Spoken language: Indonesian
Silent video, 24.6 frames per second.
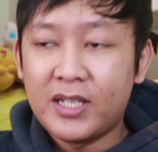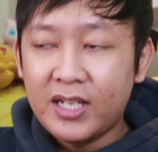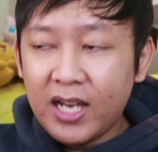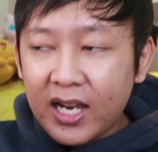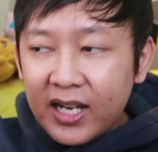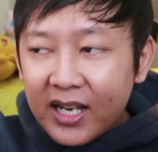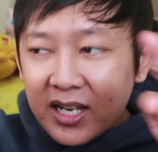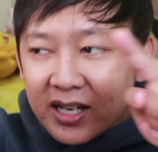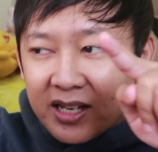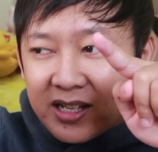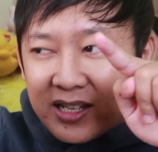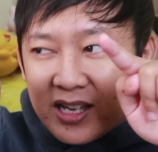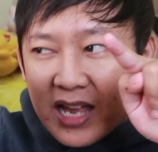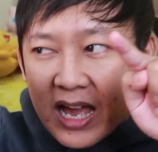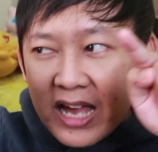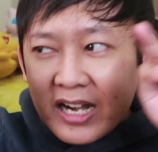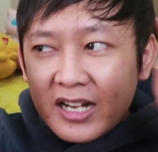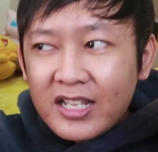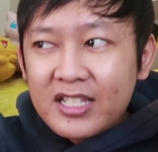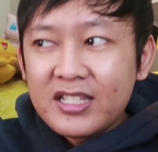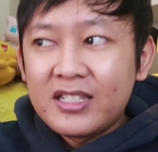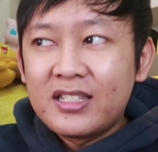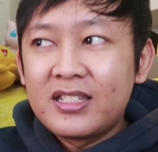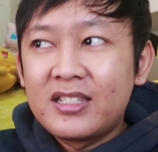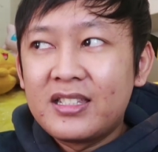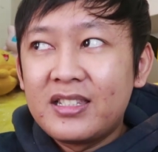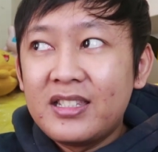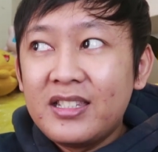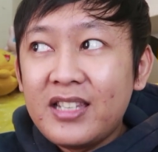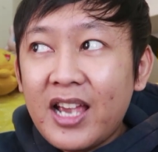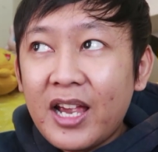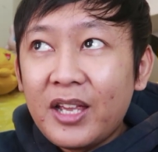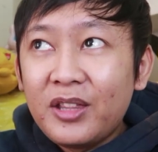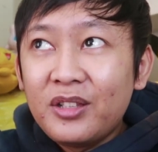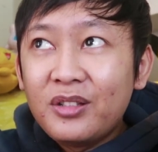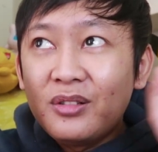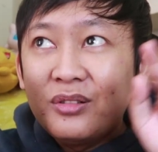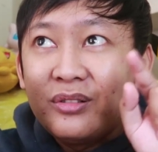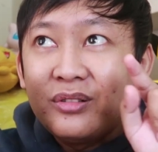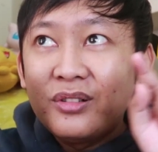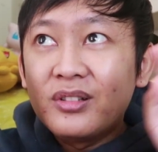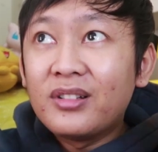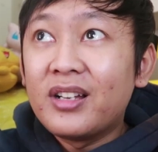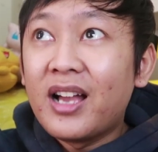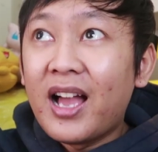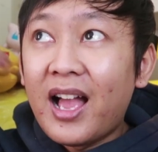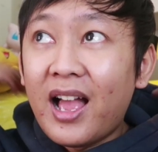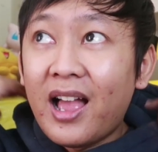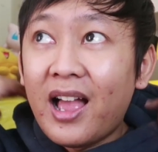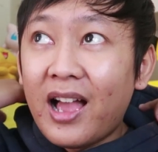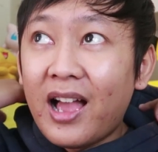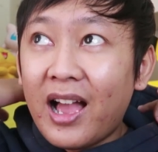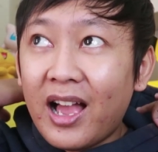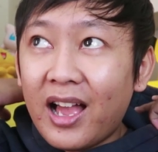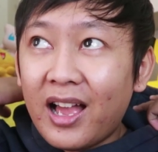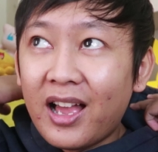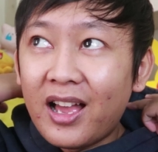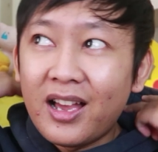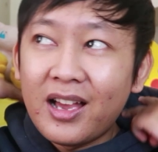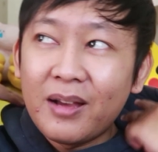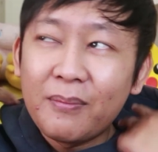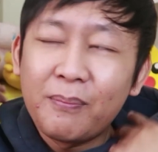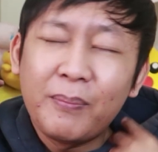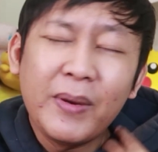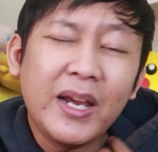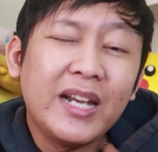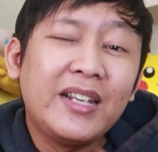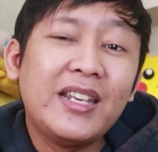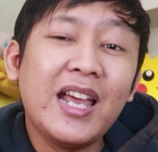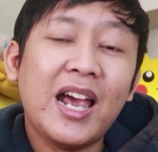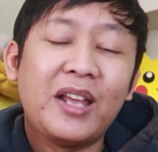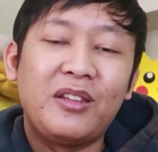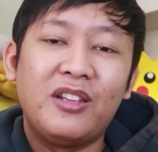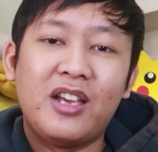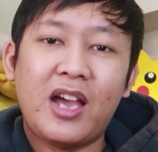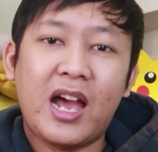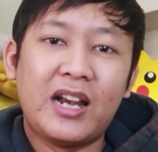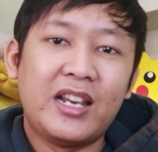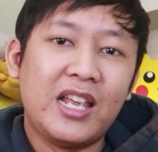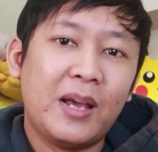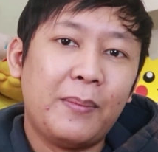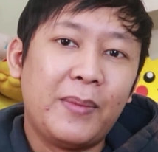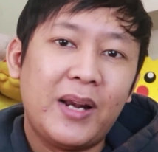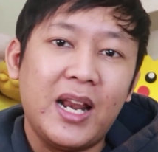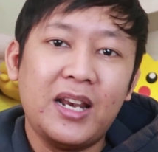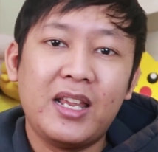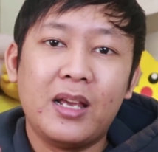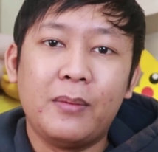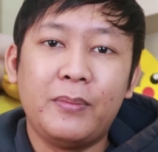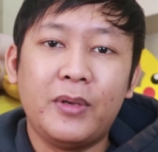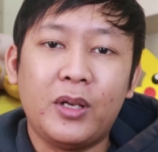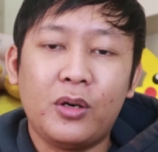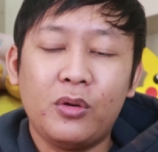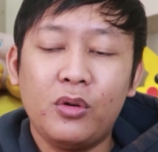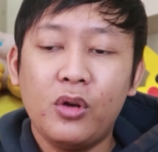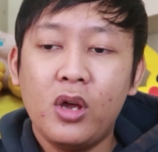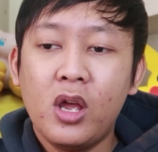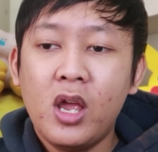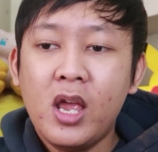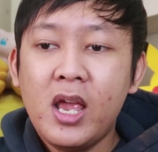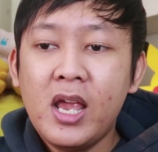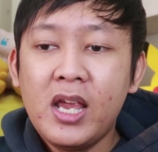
Jadi ada garisnya itu uh, beda gitu ya, ada yang merah, ada yang biru.